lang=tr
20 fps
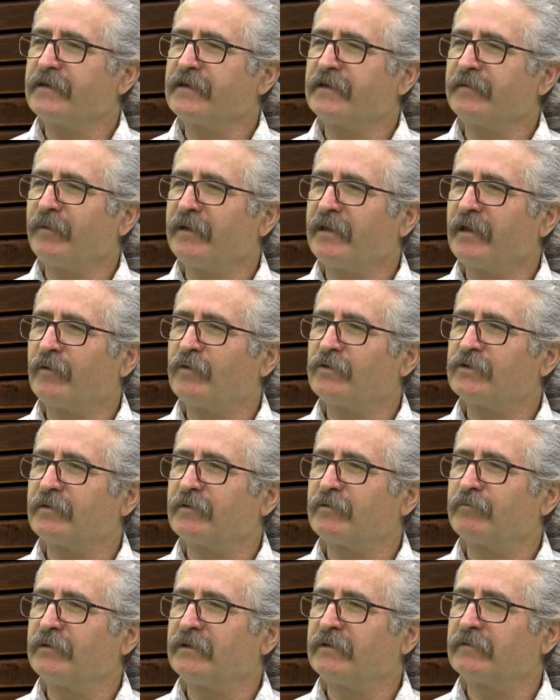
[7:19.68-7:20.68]
girmeden
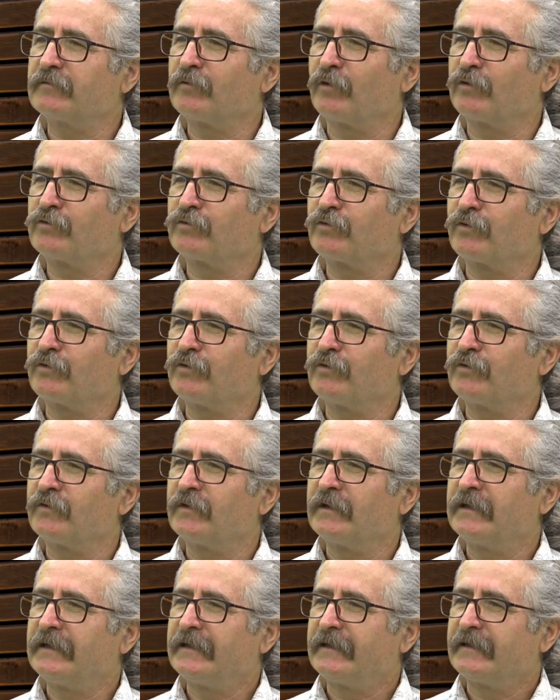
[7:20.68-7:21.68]
önce bir doktorun
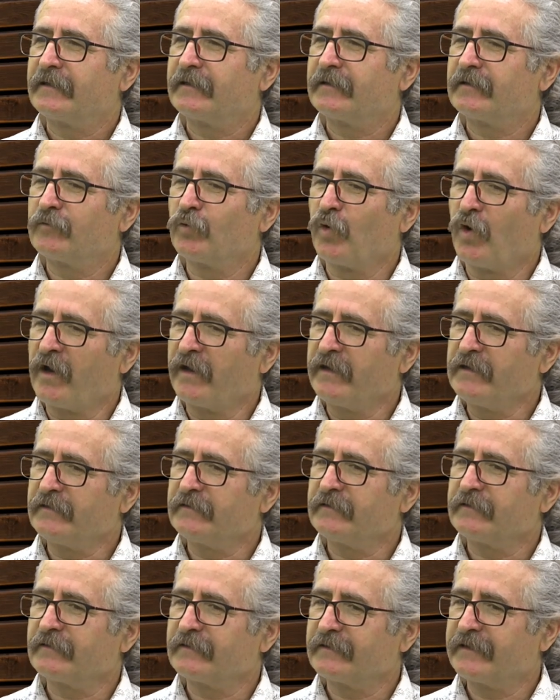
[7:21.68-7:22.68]

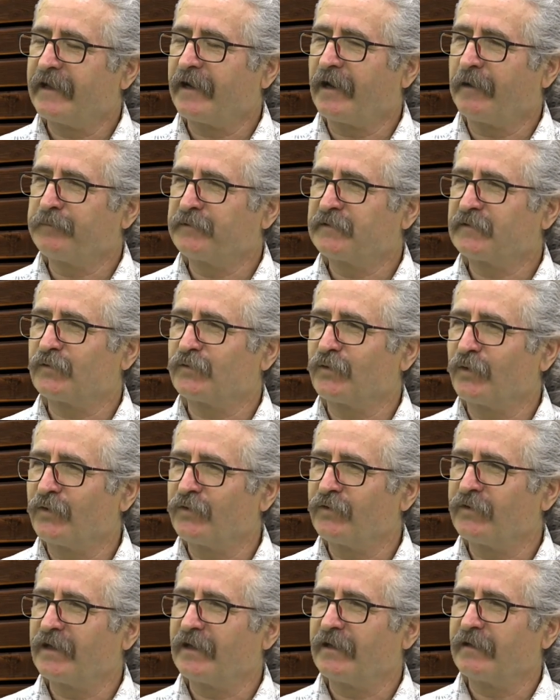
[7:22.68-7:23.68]
doğanın terapisi
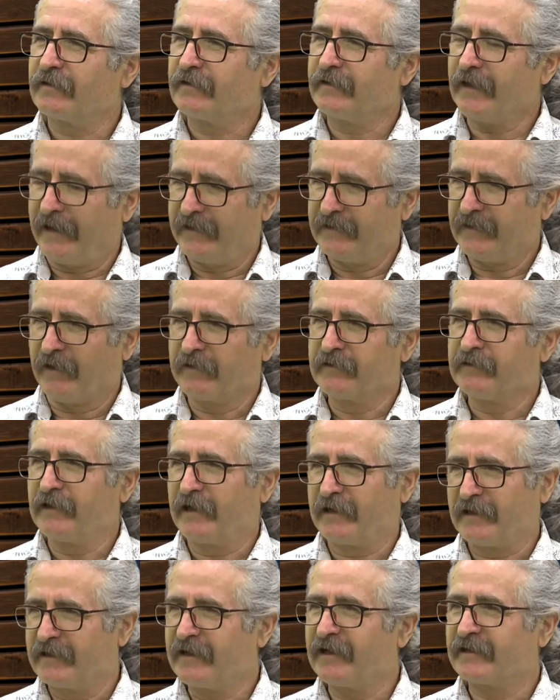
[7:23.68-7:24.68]
yönünde yani
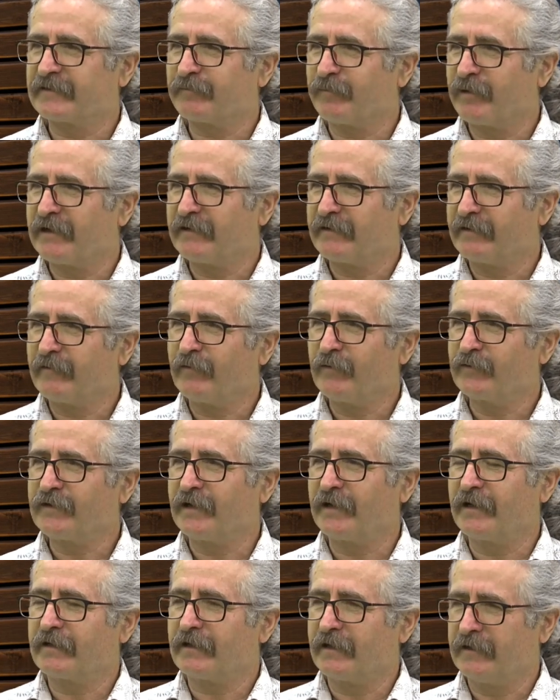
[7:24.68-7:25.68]
anıları yazma
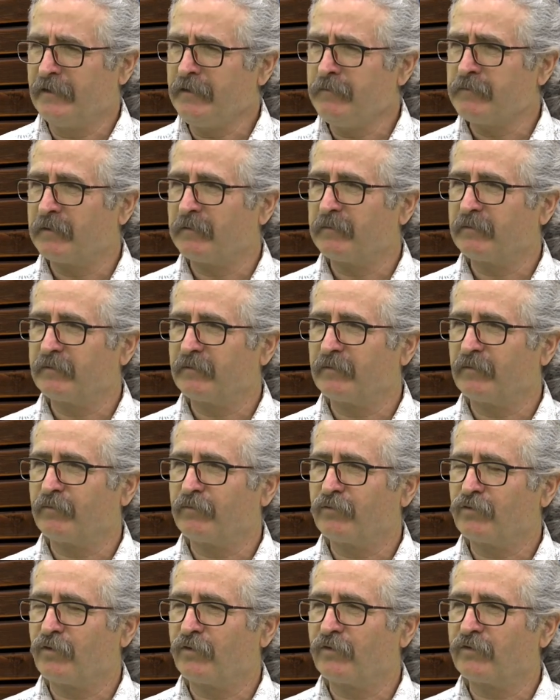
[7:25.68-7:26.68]
özellikle evet, değil mi? Evet, Bu
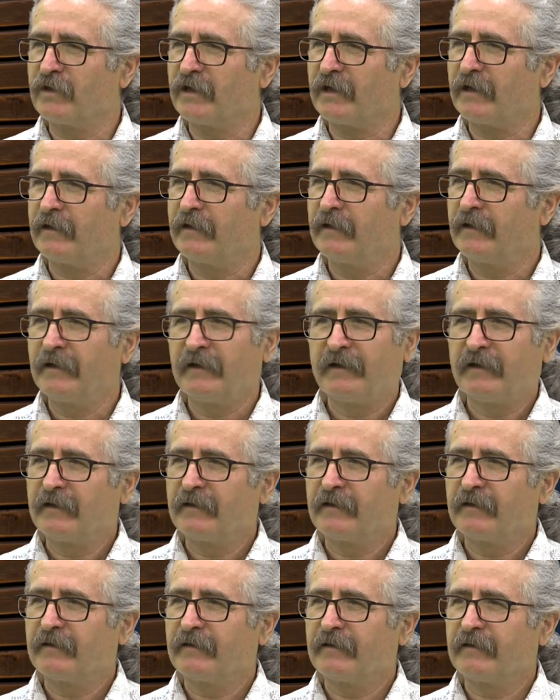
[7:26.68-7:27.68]
evet. konuda
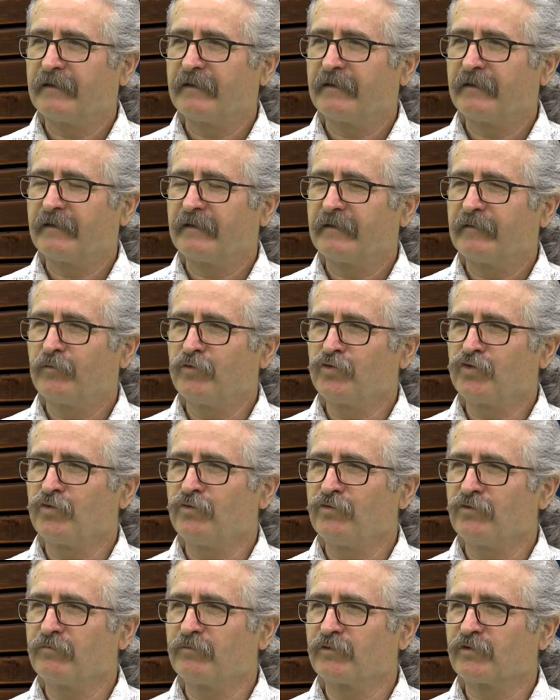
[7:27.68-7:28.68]
ee,
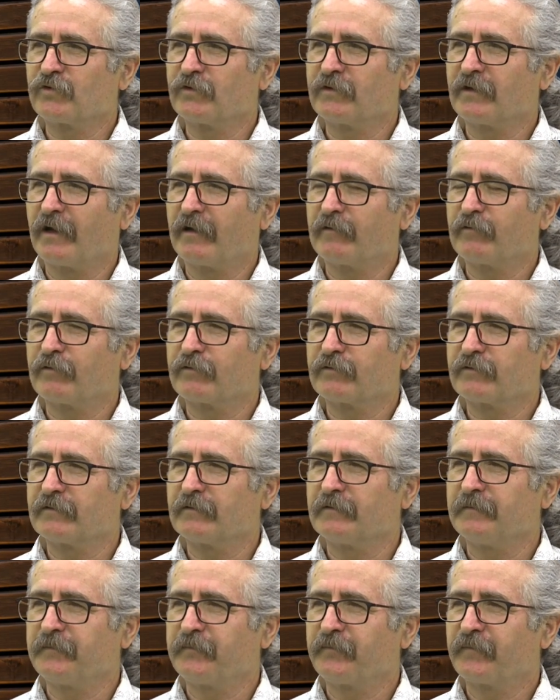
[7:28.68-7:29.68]
Düşünür müsün daha
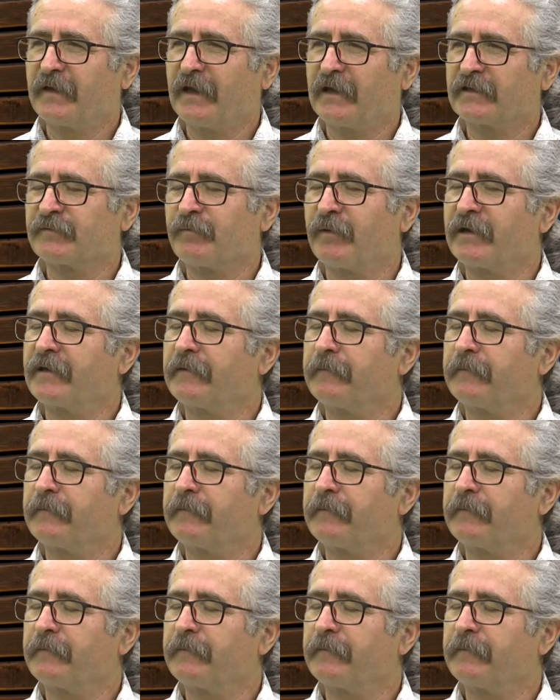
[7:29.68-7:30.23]
doğrusu Yani yazmayı?